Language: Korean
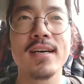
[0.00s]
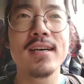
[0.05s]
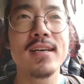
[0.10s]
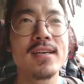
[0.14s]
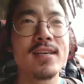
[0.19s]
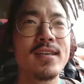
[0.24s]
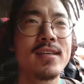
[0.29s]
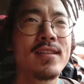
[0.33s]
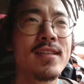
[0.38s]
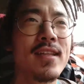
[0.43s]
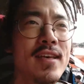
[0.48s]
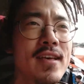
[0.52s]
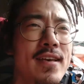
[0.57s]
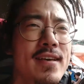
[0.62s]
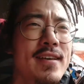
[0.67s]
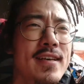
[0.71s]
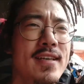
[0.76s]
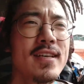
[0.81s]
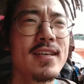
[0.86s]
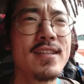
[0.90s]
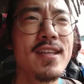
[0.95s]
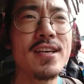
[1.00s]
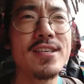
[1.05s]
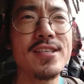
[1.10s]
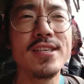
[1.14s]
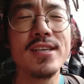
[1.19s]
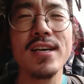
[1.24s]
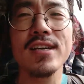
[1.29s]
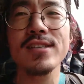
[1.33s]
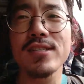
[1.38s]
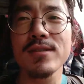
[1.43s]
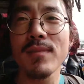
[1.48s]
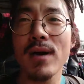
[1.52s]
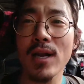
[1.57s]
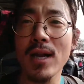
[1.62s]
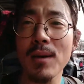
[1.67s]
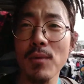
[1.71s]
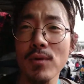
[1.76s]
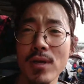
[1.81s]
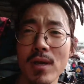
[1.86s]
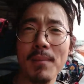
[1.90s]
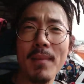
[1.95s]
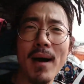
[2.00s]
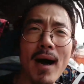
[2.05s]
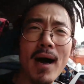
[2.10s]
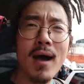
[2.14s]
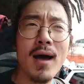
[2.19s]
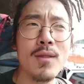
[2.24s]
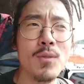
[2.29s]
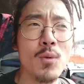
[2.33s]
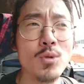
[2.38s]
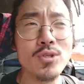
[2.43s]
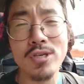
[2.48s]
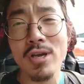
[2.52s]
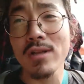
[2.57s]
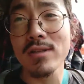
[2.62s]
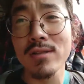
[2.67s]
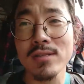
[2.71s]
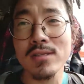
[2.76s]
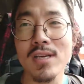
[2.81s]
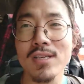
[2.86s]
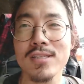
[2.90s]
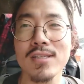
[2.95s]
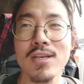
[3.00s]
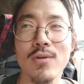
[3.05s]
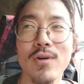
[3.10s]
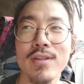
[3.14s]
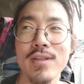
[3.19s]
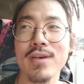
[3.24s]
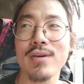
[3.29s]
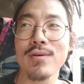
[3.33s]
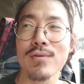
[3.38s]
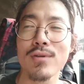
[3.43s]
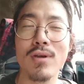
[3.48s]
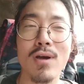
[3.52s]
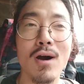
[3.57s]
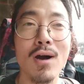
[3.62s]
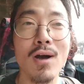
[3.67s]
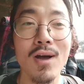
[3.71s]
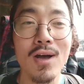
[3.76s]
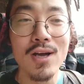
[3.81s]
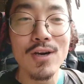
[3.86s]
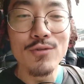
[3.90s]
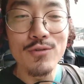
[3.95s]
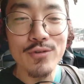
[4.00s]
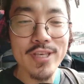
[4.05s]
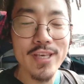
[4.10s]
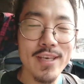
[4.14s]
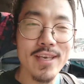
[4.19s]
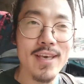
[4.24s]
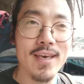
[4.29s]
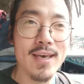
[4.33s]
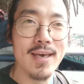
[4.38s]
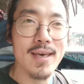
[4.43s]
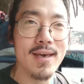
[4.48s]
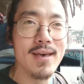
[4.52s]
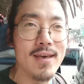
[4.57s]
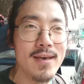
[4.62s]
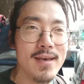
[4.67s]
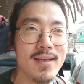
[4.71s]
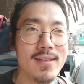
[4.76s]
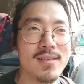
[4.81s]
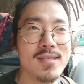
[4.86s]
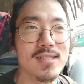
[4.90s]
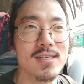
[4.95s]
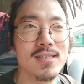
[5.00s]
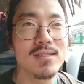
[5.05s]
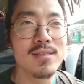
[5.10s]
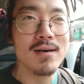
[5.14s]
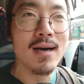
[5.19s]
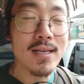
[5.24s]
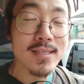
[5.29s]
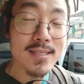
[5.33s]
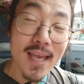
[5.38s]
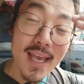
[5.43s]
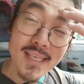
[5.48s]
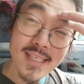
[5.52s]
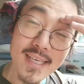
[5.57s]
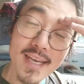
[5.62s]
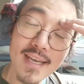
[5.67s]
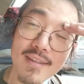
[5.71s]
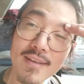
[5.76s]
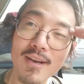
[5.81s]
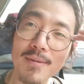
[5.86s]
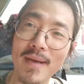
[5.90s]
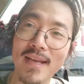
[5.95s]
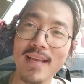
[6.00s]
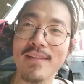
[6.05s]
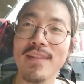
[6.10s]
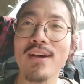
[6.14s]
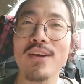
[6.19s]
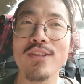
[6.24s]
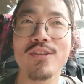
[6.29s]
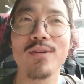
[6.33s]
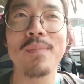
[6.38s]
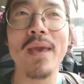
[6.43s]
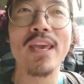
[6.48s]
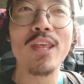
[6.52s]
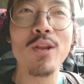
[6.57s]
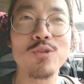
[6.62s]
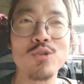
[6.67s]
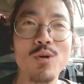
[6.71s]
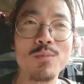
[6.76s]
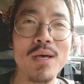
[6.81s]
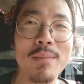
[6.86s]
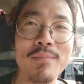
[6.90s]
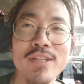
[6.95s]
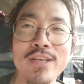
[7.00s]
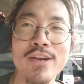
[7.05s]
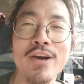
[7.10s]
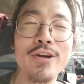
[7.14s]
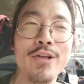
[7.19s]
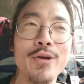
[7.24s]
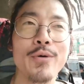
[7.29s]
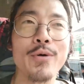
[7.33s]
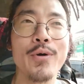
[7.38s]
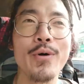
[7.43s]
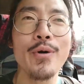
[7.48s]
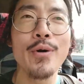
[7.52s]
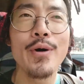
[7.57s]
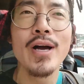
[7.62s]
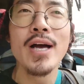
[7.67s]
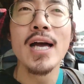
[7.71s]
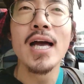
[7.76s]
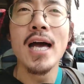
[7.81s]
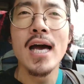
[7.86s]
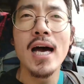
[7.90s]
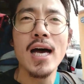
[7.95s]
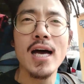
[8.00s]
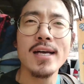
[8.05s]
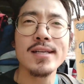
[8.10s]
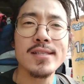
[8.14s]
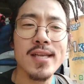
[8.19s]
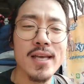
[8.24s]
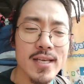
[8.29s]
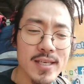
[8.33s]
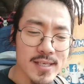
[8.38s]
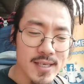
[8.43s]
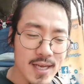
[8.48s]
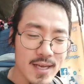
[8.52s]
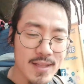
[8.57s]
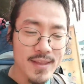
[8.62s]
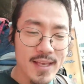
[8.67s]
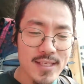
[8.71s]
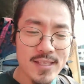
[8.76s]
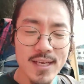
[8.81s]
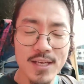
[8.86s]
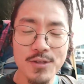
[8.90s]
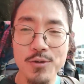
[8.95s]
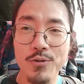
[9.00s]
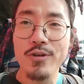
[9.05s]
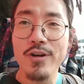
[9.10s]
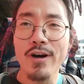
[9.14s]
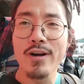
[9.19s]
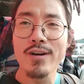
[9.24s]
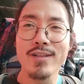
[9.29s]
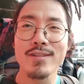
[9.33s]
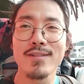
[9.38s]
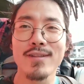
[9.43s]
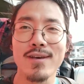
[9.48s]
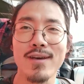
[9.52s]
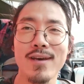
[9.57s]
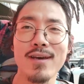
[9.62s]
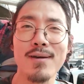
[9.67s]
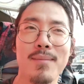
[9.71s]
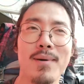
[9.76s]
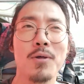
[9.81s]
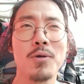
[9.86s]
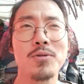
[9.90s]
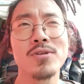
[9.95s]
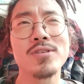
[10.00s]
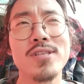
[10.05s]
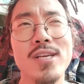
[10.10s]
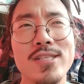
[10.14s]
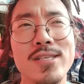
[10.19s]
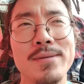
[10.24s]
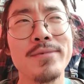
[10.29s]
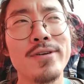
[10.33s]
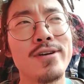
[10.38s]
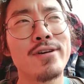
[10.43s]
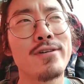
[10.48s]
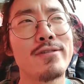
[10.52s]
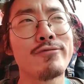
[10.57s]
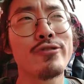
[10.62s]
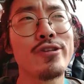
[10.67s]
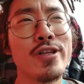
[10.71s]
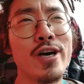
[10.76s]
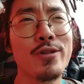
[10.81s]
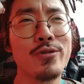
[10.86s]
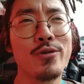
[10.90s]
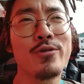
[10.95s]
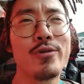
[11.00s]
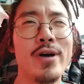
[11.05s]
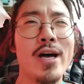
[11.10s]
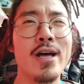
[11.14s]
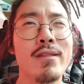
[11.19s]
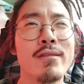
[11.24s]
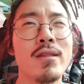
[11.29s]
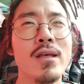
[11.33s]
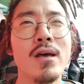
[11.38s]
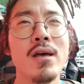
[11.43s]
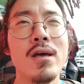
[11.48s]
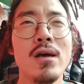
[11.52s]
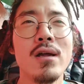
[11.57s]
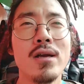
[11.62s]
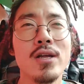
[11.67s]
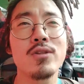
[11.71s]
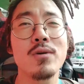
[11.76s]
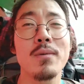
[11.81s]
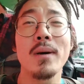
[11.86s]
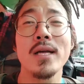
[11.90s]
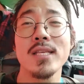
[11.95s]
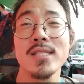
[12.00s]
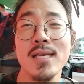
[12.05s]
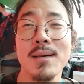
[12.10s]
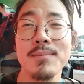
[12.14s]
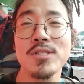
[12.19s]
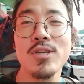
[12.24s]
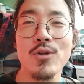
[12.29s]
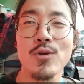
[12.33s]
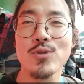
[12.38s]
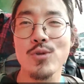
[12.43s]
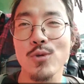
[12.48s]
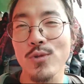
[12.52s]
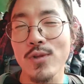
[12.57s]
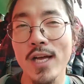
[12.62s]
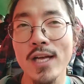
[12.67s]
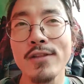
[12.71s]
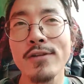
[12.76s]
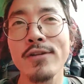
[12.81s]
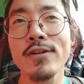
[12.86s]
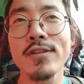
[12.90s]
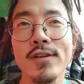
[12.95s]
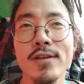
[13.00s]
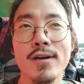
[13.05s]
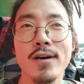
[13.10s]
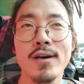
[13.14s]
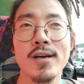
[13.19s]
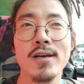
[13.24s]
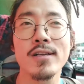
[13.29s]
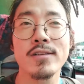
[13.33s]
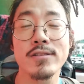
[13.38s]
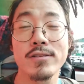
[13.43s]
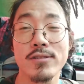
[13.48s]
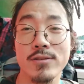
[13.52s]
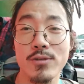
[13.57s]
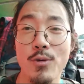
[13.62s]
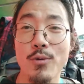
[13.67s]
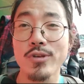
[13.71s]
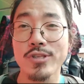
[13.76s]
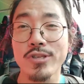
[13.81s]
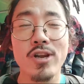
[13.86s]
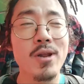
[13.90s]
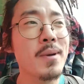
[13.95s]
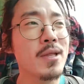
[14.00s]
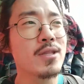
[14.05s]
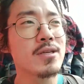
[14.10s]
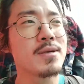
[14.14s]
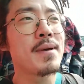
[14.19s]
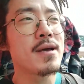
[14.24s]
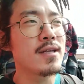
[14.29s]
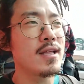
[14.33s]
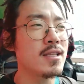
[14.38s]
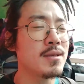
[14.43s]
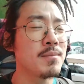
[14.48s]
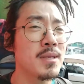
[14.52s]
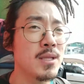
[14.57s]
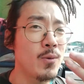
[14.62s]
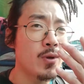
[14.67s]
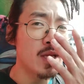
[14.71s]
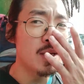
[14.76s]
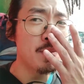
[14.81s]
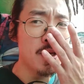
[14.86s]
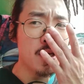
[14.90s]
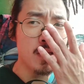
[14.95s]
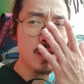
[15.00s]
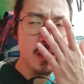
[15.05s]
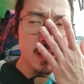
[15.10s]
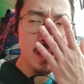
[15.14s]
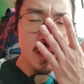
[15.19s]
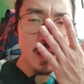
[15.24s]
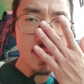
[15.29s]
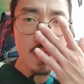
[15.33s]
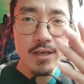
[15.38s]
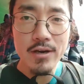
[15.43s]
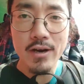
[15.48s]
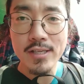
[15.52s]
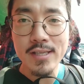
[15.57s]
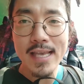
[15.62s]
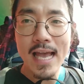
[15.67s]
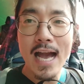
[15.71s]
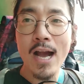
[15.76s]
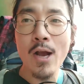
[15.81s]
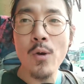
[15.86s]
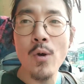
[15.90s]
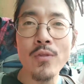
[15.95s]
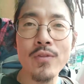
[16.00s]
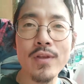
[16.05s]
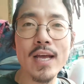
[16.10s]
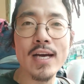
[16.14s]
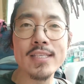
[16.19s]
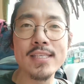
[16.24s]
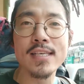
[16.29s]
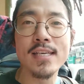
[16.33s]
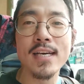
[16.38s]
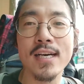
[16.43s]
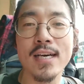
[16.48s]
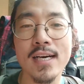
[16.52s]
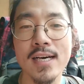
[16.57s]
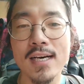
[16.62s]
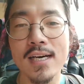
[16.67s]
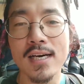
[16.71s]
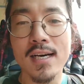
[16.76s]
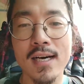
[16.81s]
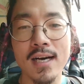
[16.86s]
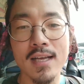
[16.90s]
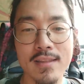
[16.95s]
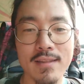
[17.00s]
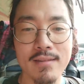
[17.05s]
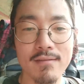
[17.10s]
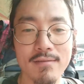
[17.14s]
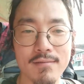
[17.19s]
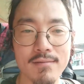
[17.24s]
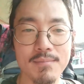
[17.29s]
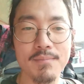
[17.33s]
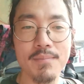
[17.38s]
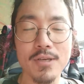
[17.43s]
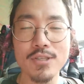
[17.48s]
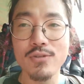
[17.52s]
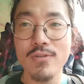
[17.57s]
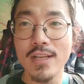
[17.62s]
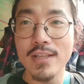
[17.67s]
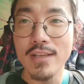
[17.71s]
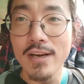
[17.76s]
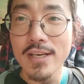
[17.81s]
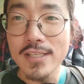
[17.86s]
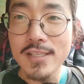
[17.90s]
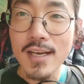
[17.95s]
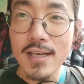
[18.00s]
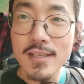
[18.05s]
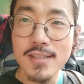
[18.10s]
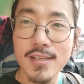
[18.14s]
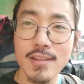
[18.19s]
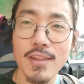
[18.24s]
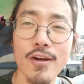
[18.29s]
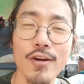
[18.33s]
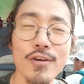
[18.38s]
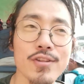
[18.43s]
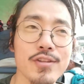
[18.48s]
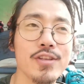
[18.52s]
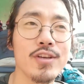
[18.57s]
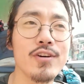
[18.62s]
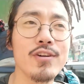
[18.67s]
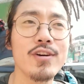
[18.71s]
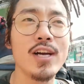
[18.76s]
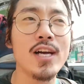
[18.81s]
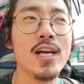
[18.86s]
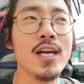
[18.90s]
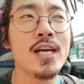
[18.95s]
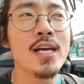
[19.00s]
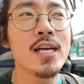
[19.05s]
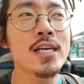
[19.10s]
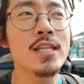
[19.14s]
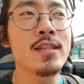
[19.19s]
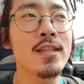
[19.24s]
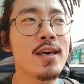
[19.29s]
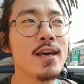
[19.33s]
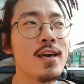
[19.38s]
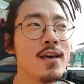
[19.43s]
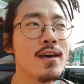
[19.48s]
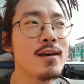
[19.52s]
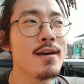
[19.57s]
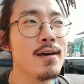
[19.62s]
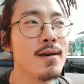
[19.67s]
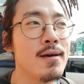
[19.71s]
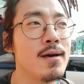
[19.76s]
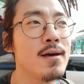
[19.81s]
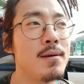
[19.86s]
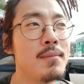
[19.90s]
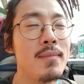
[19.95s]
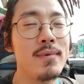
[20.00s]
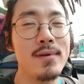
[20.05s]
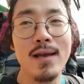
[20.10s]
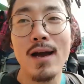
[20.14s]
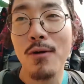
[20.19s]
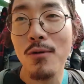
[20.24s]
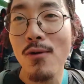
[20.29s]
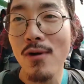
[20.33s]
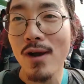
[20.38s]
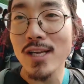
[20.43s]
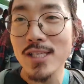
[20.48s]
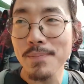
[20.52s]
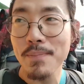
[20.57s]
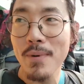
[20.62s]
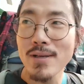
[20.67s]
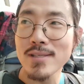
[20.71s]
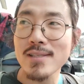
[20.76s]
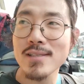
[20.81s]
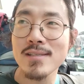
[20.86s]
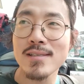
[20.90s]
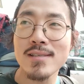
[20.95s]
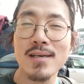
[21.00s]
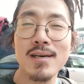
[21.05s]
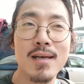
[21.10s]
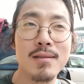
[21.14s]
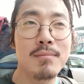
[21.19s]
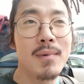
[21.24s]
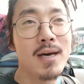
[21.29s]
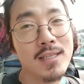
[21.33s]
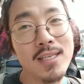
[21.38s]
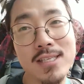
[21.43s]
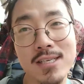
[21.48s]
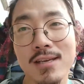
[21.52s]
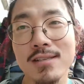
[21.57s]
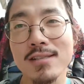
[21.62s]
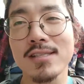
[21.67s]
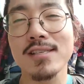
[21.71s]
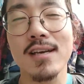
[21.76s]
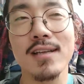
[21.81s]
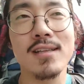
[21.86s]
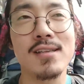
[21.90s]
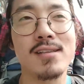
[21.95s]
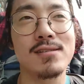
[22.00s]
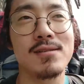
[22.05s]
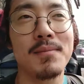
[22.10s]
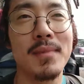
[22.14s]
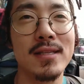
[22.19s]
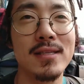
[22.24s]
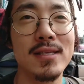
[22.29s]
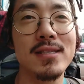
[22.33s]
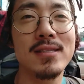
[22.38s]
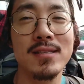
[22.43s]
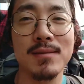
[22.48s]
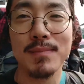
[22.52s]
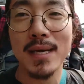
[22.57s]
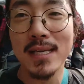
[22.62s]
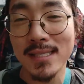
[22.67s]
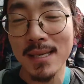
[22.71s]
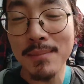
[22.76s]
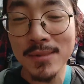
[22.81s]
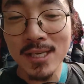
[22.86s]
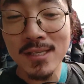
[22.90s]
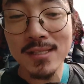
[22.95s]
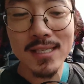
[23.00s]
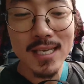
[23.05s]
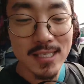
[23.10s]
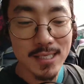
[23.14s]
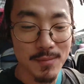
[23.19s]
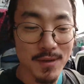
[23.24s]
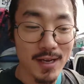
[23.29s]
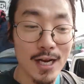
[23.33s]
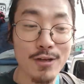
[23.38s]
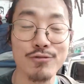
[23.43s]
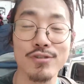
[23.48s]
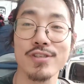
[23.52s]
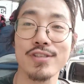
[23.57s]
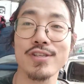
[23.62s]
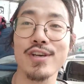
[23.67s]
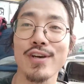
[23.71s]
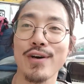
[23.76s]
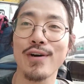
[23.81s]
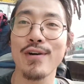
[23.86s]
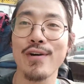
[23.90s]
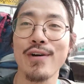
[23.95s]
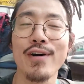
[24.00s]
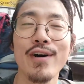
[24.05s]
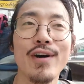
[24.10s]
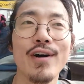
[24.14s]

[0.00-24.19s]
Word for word: 네, 근데 택시가 지금 알아보니까 15,000짜시라고 하네요. 그러니까 웃긴 게 지금 한 3시간 거리밖에 안 되거든요. 100km 조금 넘는 거리고 한 3시간, 4시간 정도 거리인데 15,000짜시면 우리나라 돈으로 한 그래도 12, 3 0 0원 정도 하는 거니까 좋고 저렴한 금액은 아닙니다. 왜냐하면 여기서 양곤까지가 한 버스로 한 10시간 이상 되거든요. 근데 양곤까지 버스는 한 12,000짜에서 13,000짜시면 갈 수 있어요.